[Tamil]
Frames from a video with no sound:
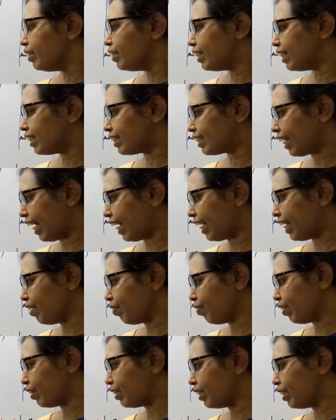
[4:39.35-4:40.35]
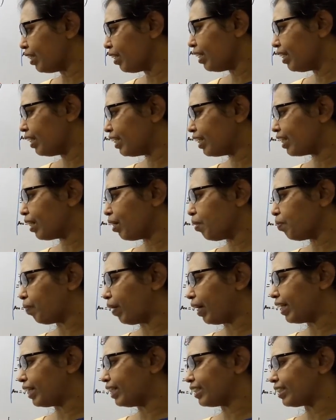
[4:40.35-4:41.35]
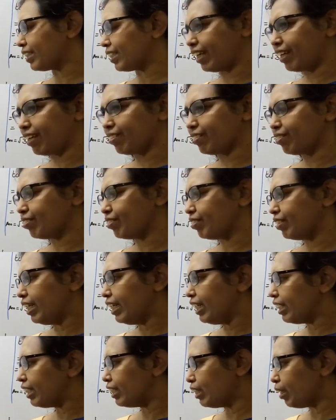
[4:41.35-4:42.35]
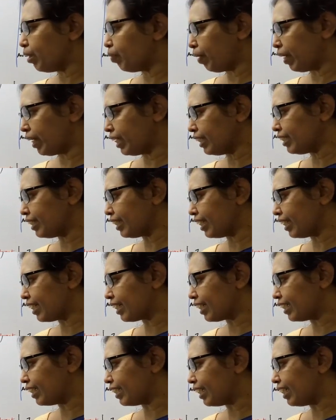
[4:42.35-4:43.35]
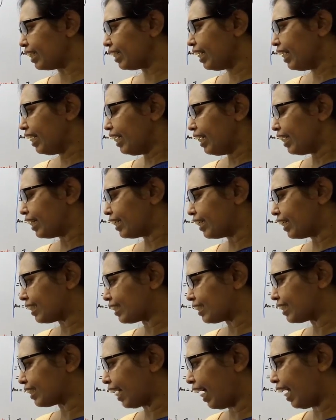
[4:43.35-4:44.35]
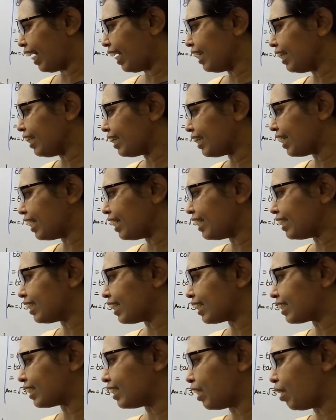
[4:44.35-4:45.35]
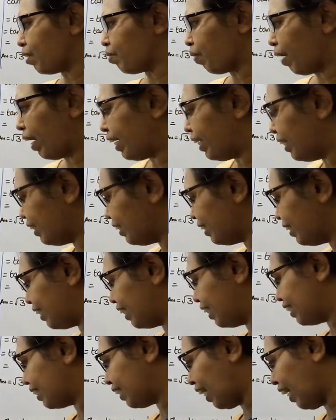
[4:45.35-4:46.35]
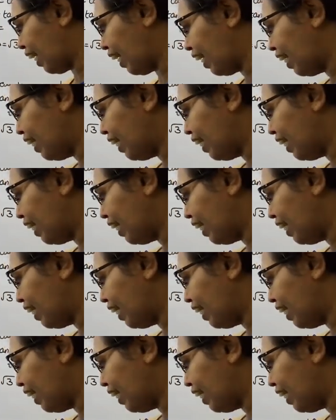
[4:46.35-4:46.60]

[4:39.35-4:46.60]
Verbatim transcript: இந்த சைன் வந்து இங்கே மைனஸ் ஆயிரும் இந்த மைனஸ் இருக்குது இந்த சைன் த்ரீ சிக்ஸ்டி மைனஸ் தீட்டா